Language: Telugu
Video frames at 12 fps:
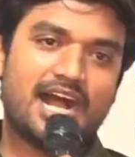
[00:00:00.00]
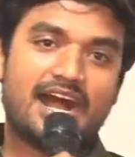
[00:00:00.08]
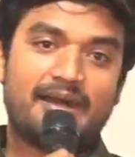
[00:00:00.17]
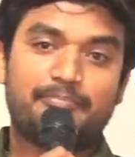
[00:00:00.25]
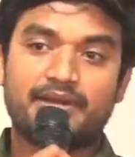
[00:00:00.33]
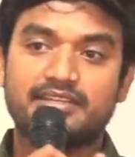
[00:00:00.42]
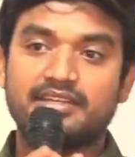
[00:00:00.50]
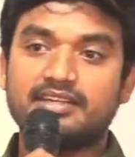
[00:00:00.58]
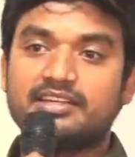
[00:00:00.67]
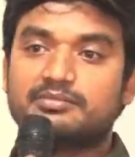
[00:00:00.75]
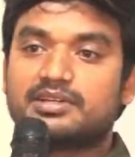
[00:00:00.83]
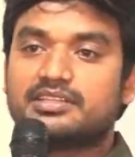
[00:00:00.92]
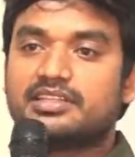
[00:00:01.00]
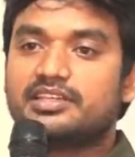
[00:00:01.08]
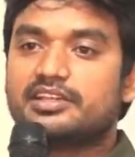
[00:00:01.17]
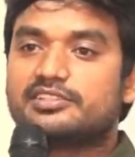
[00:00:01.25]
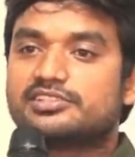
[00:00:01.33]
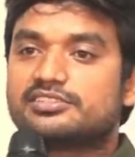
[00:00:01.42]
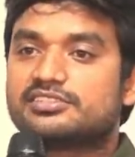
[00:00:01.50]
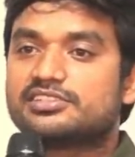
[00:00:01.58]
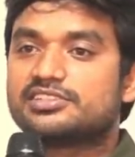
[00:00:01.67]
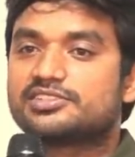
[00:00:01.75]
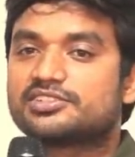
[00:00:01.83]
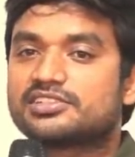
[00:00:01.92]
ఆ పన్నెండు మంది
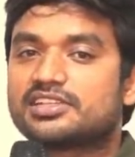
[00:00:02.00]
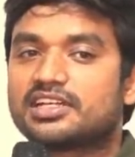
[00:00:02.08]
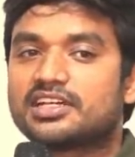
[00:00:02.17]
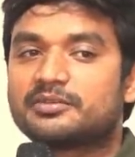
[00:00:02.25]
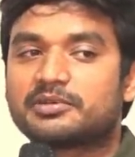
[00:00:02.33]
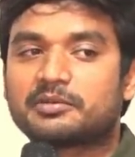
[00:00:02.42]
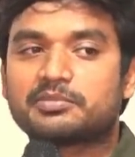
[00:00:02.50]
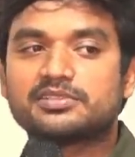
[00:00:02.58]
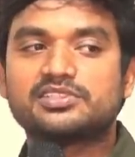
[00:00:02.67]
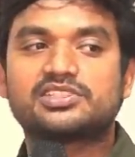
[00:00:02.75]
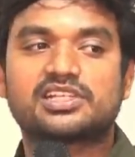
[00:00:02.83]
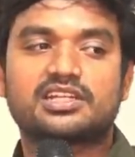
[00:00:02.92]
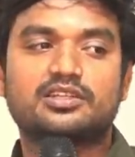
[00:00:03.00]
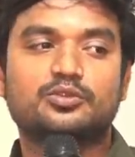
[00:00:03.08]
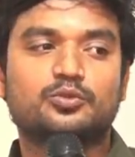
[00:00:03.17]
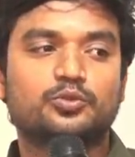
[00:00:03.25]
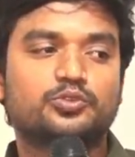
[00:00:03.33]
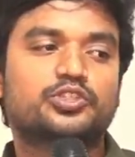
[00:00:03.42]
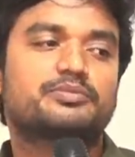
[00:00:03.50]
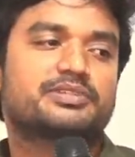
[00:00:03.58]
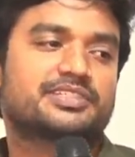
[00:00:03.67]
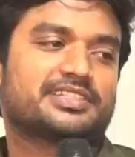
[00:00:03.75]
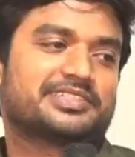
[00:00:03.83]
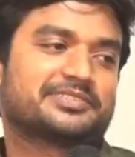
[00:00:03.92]
యేసుక్రీస్తు దగ్గర ప్రపంచాన్ని
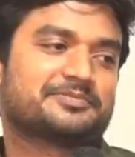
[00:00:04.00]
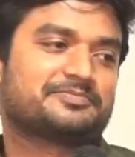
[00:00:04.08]
కూర్చోబెట్టారు